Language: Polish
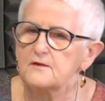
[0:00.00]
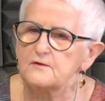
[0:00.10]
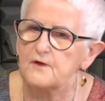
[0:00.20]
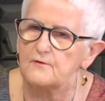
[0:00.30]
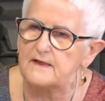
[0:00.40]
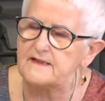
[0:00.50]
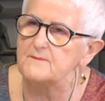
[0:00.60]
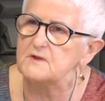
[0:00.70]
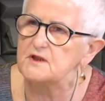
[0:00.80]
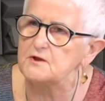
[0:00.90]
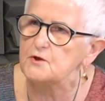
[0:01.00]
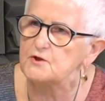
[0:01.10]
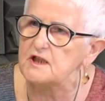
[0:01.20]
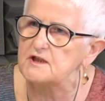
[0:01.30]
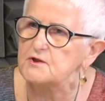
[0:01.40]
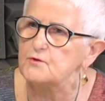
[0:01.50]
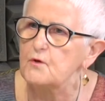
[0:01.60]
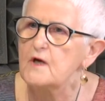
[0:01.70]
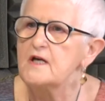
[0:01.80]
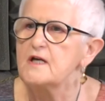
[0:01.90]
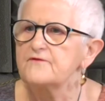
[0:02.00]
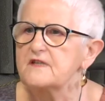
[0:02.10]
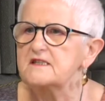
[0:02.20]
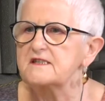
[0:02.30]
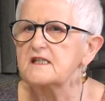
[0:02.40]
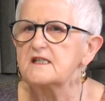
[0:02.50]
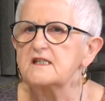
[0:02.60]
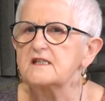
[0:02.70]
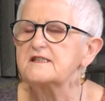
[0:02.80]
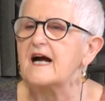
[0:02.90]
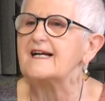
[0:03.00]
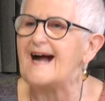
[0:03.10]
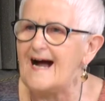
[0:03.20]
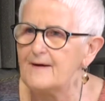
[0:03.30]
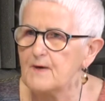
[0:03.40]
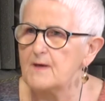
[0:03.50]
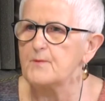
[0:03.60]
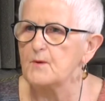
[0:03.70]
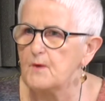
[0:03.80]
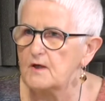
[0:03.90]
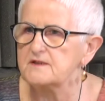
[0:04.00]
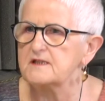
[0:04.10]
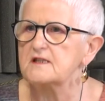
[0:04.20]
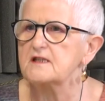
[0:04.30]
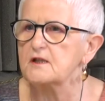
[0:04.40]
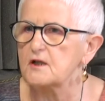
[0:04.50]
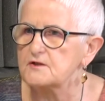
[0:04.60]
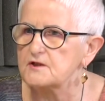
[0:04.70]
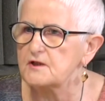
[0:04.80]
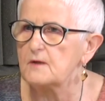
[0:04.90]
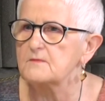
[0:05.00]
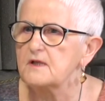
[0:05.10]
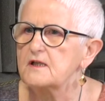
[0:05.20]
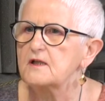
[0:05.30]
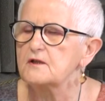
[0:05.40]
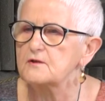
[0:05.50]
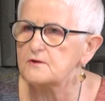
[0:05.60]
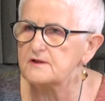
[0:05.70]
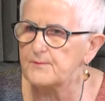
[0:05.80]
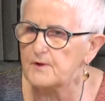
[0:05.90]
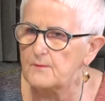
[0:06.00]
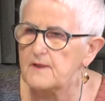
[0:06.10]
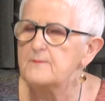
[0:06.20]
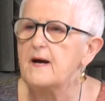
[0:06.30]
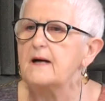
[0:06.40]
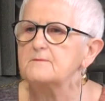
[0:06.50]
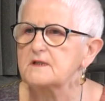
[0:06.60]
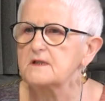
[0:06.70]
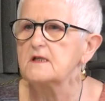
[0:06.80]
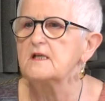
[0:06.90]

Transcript: dokładamy się do czynszu. Więc ta gama pomocy rodzinom z problemami,